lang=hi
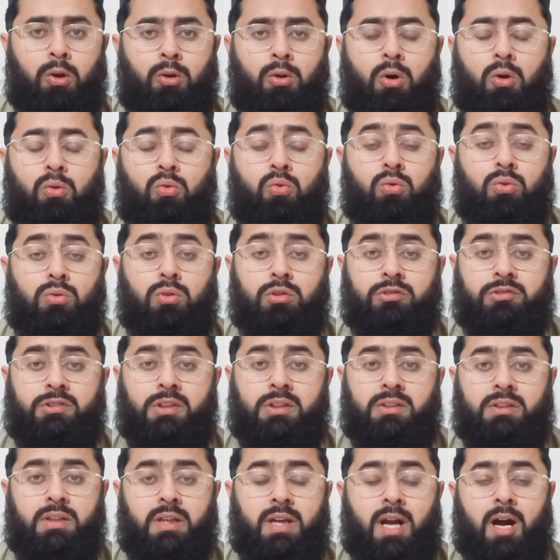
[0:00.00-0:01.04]
लोगों को
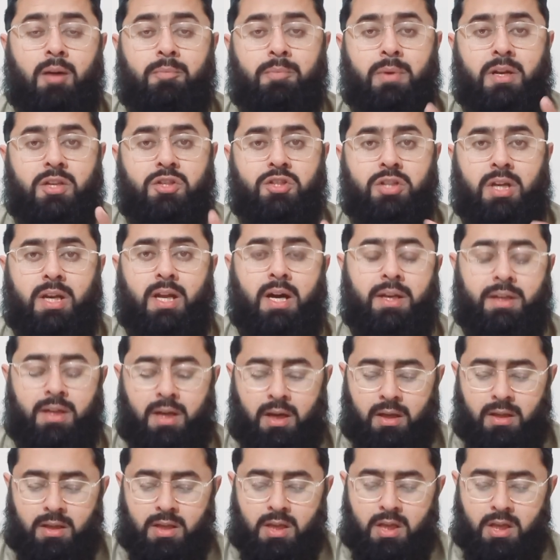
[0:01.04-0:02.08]
सीधी राह पर
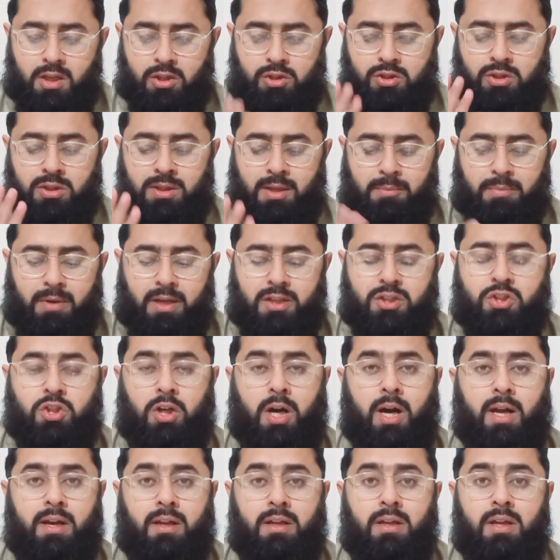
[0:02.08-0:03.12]
चलाना नंबर
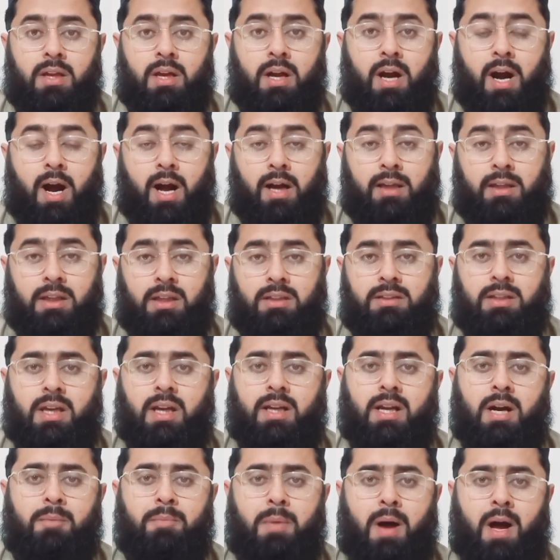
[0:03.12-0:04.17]
चार अकीदे
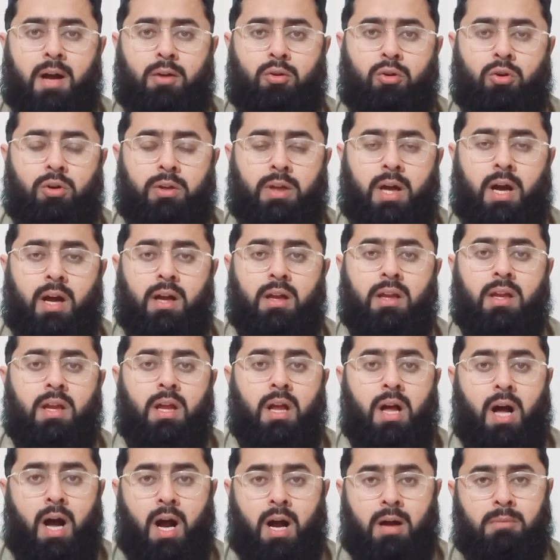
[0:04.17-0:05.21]
का पाक होना
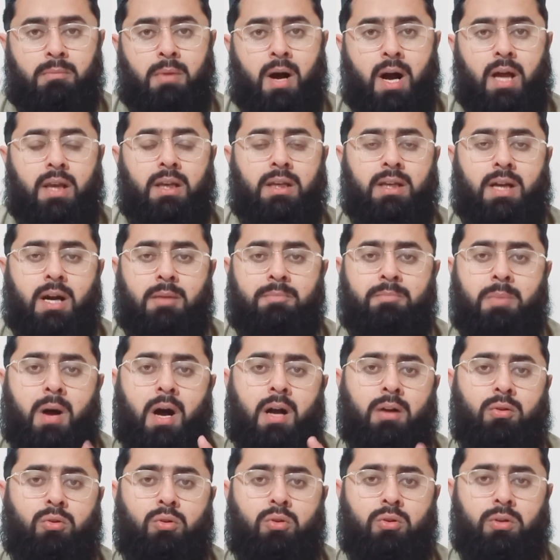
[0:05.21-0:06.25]
अमाल का
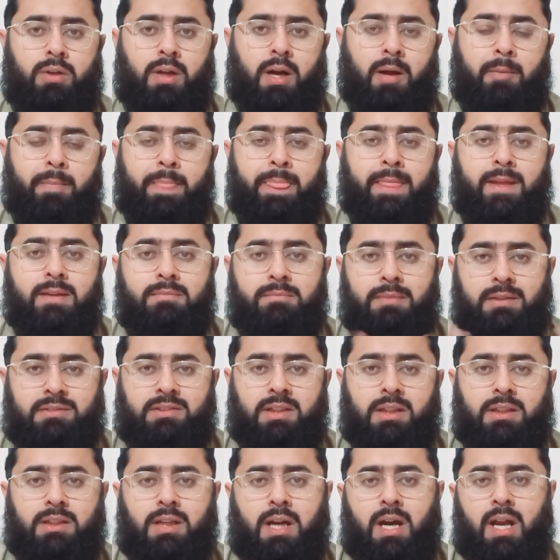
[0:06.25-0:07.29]
पाक होना
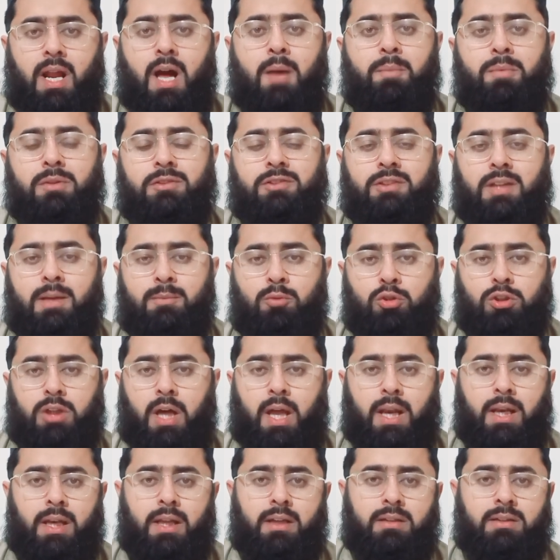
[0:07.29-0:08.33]
मज़ीद अगर आप इसके
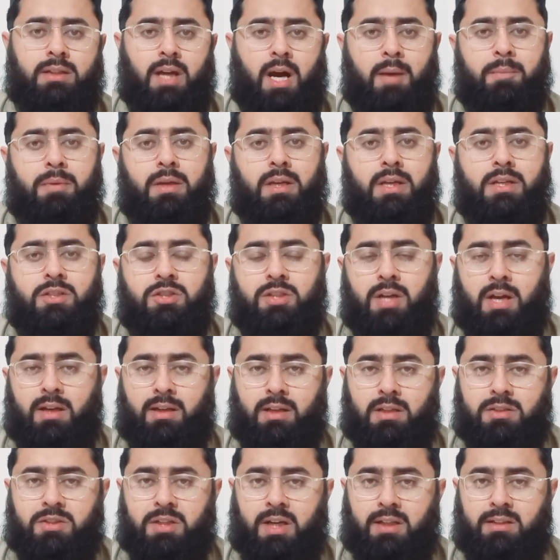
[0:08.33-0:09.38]
मतलब ताबीरें
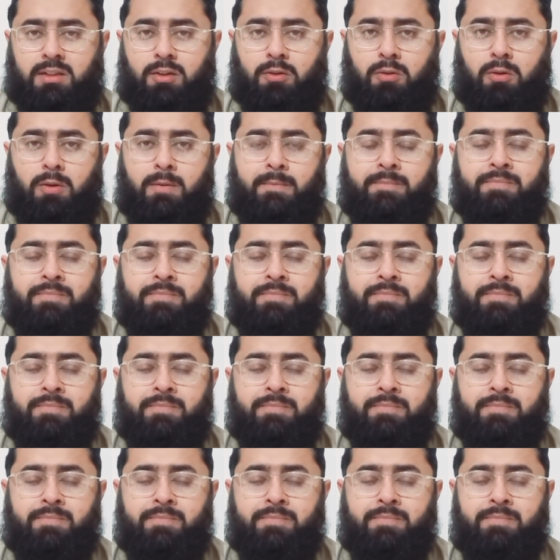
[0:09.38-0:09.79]
जानना चाहते हों